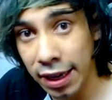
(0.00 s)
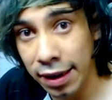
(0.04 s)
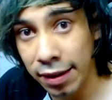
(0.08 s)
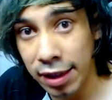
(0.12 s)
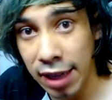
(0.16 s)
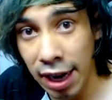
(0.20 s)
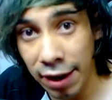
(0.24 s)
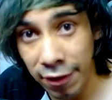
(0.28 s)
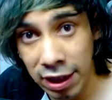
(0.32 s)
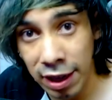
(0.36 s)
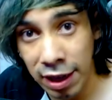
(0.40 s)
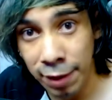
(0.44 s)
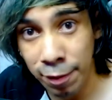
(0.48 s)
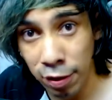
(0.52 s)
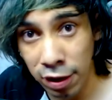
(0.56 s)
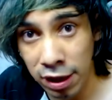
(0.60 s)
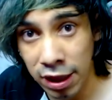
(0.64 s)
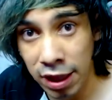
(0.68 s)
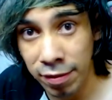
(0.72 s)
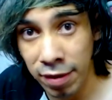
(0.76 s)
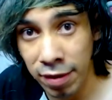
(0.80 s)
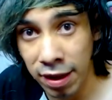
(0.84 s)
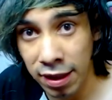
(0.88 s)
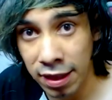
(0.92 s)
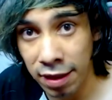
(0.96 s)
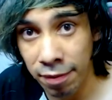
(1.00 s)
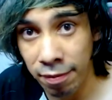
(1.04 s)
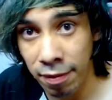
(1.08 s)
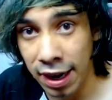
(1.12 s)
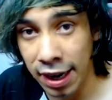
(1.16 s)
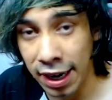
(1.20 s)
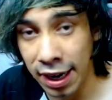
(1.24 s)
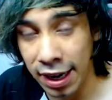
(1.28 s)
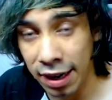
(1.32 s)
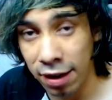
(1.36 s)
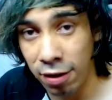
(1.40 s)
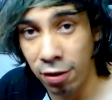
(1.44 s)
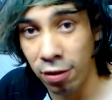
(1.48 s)
tal vez la próxima
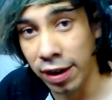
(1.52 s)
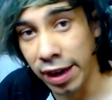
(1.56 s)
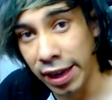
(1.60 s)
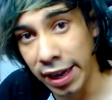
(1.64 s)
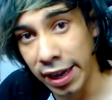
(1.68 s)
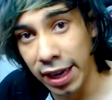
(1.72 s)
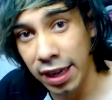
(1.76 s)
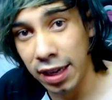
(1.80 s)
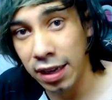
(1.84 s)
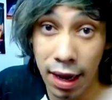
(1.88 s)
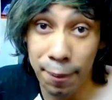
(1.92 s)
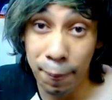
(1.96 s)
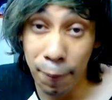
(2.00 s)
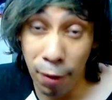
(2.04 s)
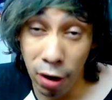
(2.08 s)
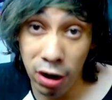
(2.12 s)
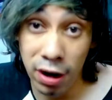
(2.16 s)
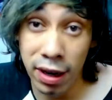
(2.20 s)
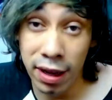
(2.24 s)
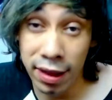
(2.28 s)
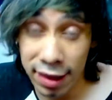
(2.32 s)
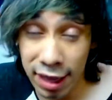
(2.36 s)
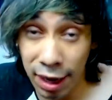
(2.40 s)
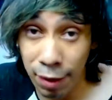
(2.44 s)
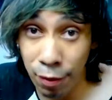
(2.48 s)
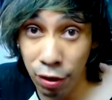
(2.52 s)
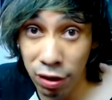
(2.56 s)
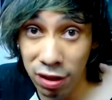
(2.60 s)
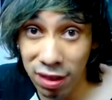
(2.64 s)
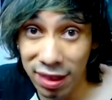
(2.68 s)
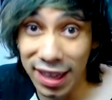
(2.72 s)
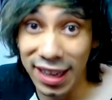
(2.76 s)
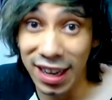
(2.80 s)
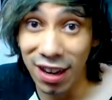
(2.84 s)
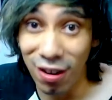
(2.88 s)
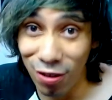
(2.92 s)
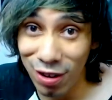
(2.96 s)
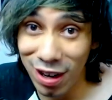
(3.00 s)
semana, ¿ok? Pero necesitamos,
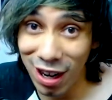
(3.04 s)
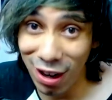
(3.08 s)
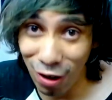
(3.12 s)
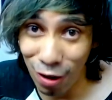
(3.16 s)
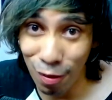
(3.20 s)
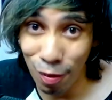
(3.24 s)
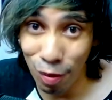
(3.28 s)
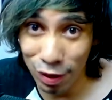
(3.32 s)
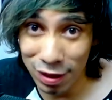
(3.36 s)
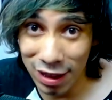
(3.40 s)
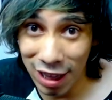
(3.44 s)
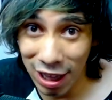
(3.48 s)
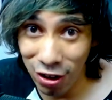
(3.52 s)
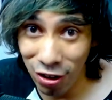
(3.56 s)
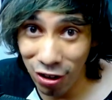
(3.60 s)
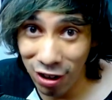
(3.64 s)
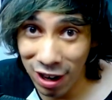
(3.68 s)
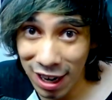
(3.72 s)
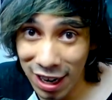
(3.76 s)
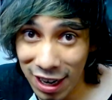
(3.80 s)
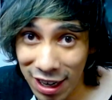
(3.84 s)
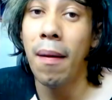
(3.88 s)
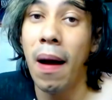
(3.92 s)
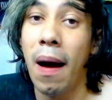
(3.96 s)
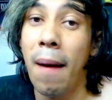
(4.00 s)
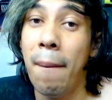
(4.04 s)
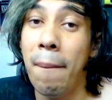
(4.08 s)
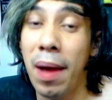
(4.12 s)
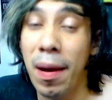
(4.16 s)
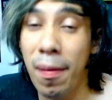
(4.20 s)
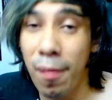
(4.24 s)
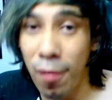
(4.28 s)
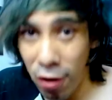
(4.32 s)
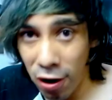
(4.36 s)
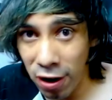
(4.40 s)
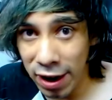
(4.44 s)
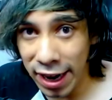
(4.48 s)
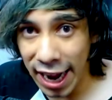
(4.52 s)
sí, una computadora.
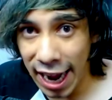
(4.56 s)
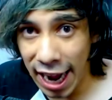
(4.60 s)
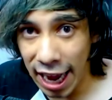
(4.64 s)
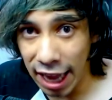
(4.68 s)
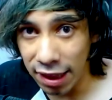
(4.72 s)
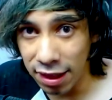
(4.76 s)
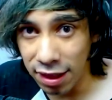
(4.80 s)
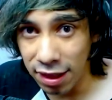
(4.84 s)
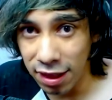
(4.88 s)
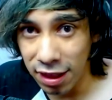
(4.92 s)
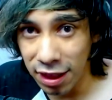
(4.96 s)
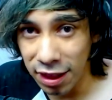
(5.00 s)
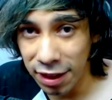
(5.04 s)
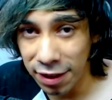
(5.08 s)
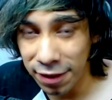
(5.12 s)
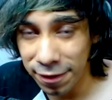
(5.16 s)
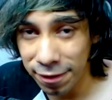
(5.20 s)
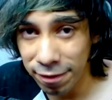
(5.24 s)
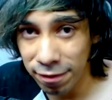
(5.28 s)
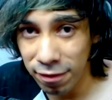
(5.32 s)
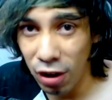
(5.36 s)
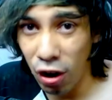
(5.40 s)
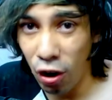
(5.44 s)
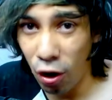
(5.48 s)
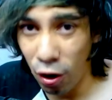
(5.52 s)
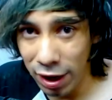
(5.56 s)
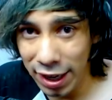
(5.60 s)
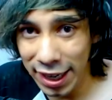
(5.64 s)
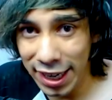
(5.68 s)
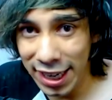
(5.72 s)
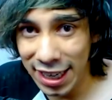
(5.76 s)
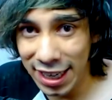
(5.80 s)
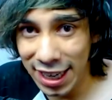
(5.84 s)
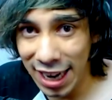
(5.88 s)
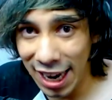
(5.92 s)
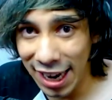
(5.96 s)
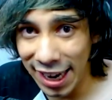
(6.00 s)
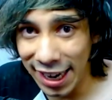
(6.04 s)
Memorias
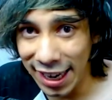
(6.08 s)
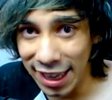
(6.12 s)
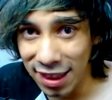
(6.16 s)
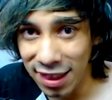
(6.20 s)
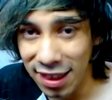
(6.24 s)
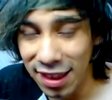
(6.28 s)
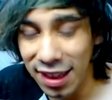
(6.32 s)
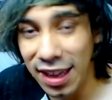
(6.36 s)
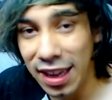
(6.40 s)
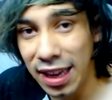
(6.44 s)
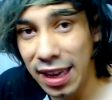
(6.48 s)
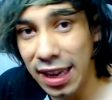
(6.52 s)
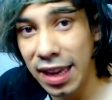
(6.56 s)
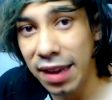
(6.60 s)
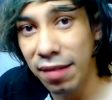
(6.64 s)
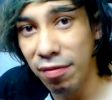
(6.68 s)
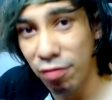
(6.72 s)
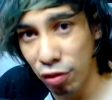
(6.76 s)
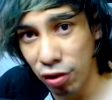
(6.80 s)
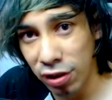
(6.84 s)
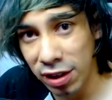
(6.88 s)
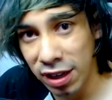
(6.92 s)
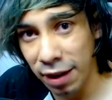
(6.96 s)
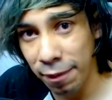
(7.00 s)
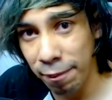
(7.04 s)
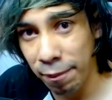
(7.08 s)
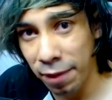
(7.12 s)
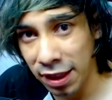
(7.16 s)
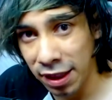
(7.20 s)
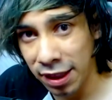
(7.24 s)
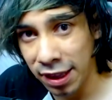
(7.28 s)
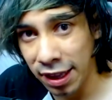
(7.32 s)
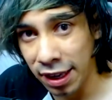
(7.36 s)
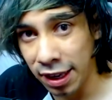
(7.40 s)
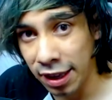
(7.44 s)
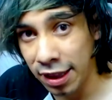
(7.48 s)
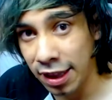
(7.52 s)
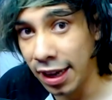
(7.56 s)
originales y mucha
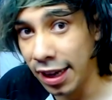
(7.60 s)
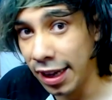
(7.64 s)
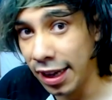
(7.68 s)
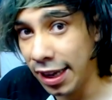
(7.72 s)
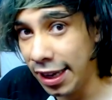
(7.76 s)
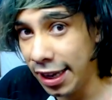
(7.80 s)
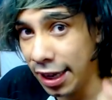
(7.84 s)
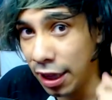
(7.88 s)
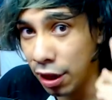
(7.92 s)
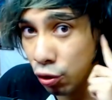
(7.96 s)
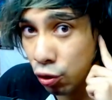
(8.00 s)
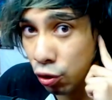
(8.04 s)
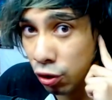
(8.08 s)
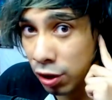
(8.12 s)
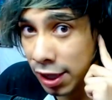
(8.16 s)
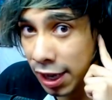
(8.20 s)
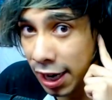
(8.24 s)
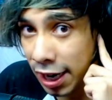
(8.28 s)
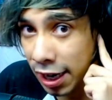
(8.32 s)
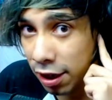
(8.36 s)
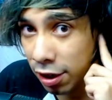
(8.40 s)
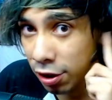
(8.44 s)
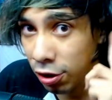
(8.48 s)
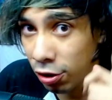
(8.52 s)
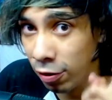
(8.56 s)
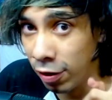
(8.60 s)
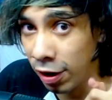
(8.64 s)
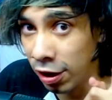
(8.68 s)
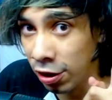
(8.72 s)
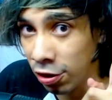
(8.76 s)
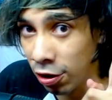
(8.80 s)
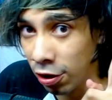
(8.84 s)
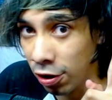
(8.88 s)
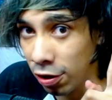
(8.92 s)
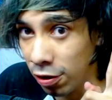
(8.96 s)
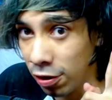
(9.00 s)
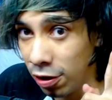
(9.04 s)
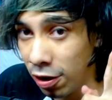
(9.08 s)
paciencia y escuchar sobre
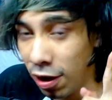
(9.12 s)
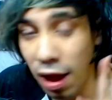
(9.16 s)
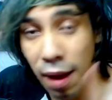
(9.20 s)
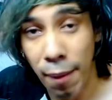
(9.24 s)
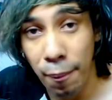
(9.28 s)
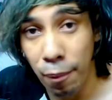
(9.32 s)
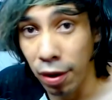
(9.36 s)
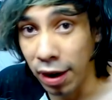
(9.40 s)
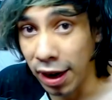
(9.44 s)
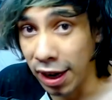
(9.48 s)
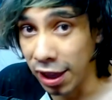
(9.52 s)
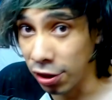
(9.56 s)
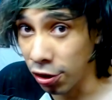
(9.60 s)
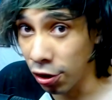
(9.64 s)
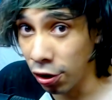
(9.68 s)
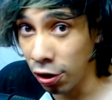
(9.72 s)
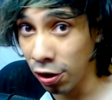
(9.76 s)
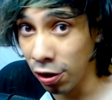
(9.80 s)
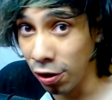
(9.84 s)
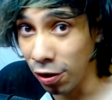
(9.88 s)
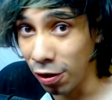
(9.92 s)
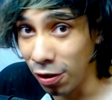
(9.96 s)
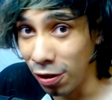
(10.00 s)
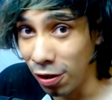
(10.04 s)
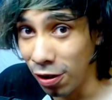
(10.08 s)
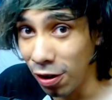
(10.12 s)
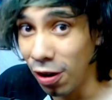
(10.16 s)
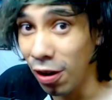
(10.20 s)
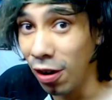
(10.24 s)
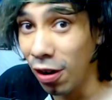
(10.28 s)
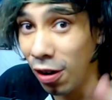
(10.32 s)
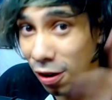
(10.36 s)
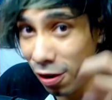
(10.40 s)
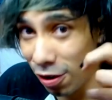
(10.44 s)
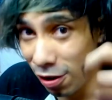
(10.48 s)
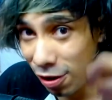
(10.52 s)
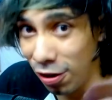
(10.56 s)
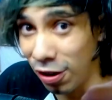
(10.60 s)
todo, porque todo
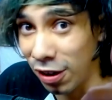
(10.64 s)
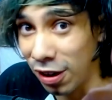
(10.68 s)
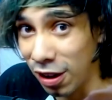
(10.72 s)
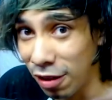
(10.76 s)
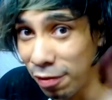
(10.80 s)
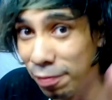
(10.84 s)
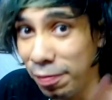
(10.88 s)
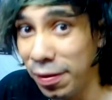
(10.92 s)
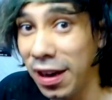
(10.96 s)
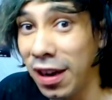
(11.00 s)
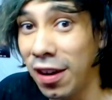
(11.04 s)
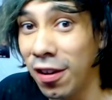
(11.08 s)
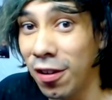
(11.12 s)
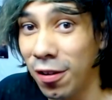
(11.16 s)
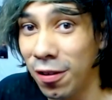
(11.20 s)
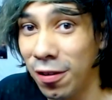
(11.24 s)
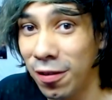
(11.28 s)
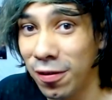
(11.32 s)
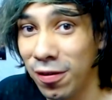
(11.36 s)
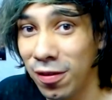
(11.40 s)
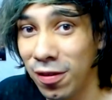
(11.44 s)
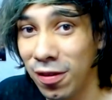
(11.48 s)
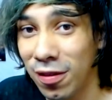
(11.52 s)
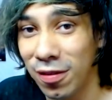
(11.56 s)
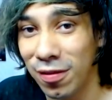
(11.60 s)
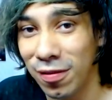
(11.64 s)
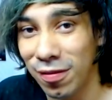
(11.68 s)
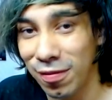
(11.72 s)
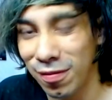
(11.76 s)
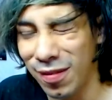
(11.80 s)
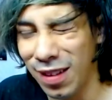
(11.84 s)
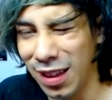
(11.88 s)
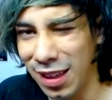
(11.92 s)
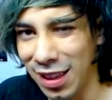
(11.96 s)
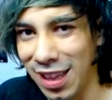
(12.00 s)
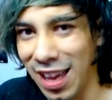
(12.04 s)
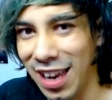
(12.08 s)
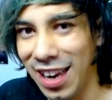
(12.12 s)
lo explico.
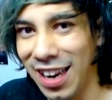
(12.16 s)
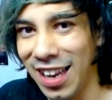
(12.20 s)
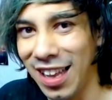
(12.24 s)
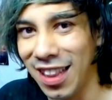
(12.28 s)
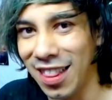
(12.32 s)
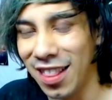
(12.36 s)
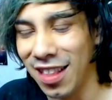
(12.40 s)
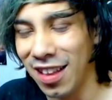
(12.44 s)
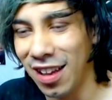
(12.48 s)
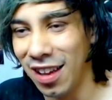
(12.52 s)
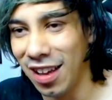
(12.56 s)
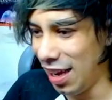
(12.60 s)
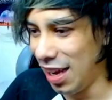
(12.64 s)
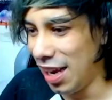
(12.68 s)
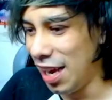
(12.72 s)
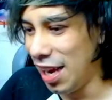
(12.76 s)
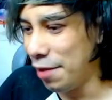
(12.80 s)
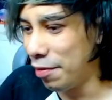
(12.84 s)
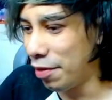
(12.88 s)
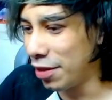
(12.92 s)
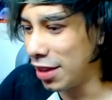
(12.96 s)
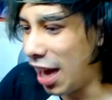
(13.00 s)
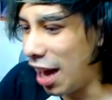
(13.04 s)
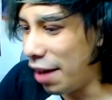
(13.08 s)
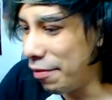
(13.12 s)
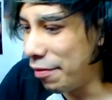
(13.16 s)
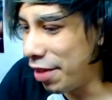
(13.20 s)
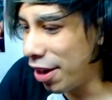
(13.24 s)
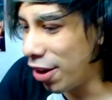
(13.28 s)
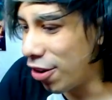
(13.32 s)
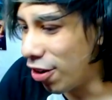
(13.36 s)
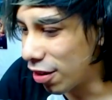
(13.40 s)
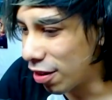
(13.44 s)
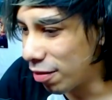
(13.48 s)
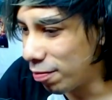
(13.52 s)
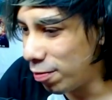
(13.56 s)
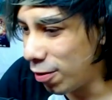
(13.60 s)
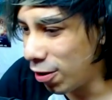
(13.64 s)
¿Entiendes? Y pues nada
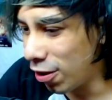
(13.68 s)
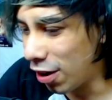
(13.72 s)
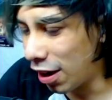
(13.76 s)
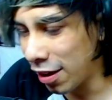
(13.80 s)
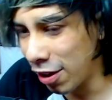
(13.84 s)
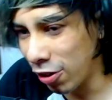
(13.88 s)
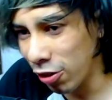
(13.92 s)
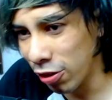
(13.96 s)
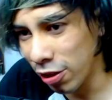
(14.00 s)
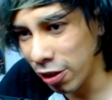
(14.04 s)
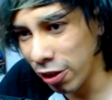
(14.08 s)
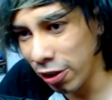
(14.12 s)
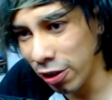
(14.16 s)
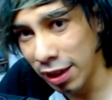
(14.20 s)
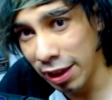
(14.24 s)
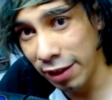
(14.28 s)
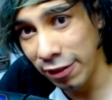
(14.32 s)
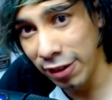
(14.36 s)
amigos, espero que les haya gustado este